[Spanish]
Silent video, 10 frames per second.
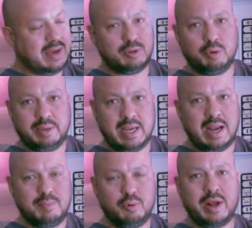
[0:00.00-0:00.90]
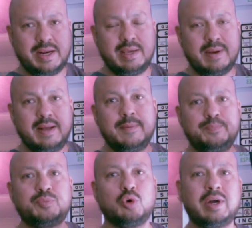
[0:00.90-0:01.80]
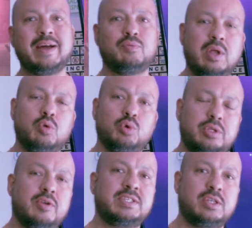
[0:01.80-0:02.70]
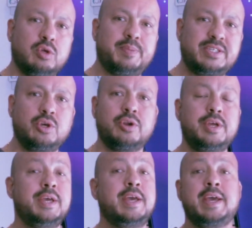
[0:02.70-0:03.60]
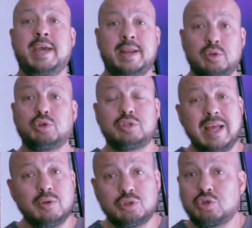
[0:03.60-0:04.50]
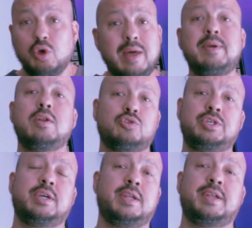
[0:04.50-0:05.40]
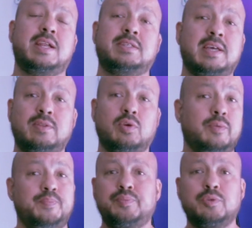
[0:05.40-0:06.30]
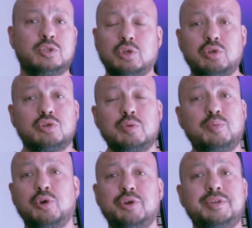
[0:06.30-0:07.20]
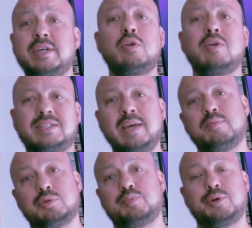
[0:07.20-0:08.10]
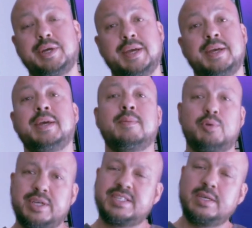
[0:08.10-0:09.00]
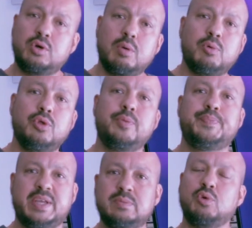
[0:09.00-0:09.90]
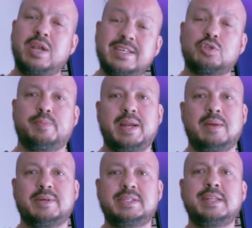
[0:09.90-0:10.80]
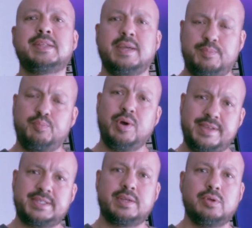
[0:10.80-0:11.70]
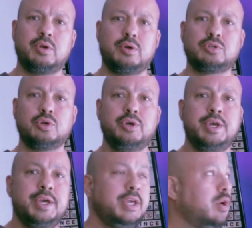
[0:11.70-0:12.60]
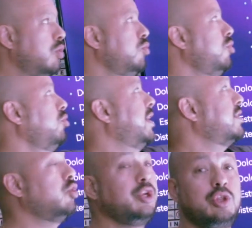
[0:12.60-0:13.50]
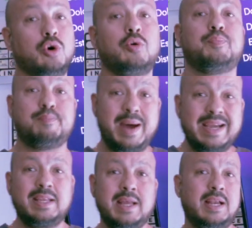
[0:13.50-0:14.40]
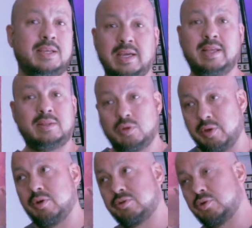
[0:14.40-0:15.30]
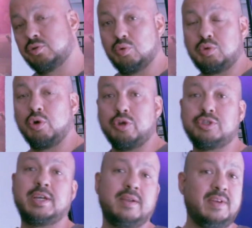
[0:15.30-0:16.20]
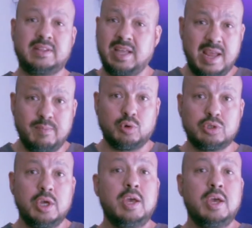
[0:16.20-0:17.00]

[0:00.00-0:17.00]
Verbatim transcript: y abdominal por arriba, tocando el útero, haciendo presión, en otros lados todavía lo siguen realizando. Nosotros hoy por hoy ya no lo hacemos. ¿Por qué? Porque es incómodo, es molesto para la paciente, puede ser doloroso y con un ultrasonido vaginal que en todos los consultorios de Grafán tenemos,